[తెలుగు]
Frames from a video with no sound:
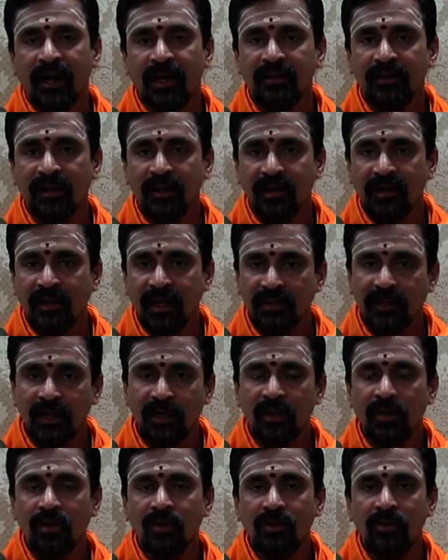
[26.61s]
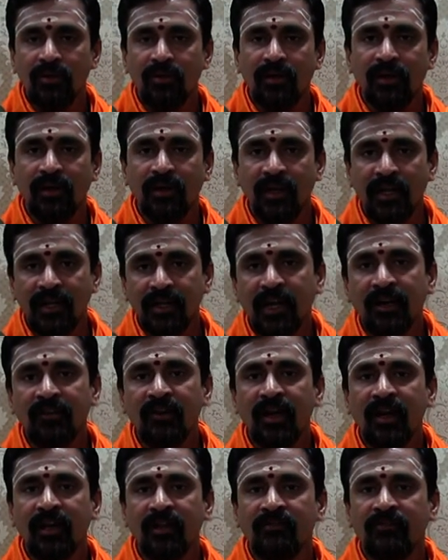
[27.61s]
అయితే గతంలో ఈ
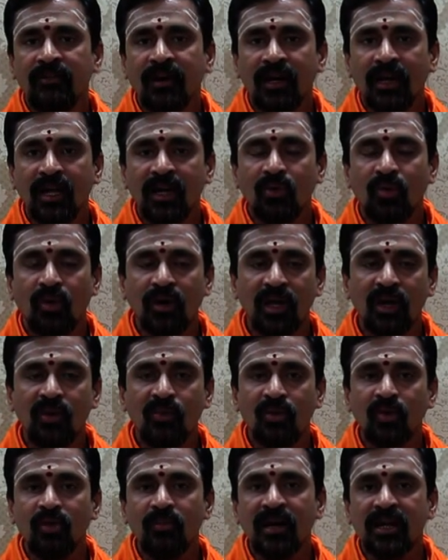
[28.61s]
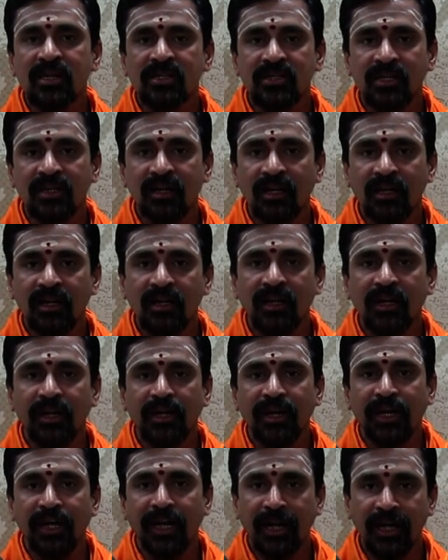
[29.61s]
దేవాలయం వాళ్ళే కోటి కుంకుమార్చన అని
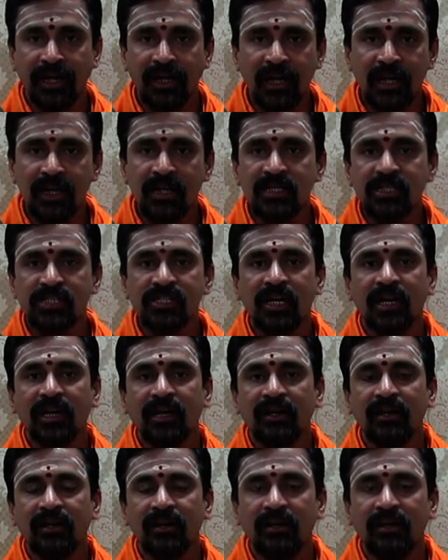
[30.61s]
ఇంటి నుంచే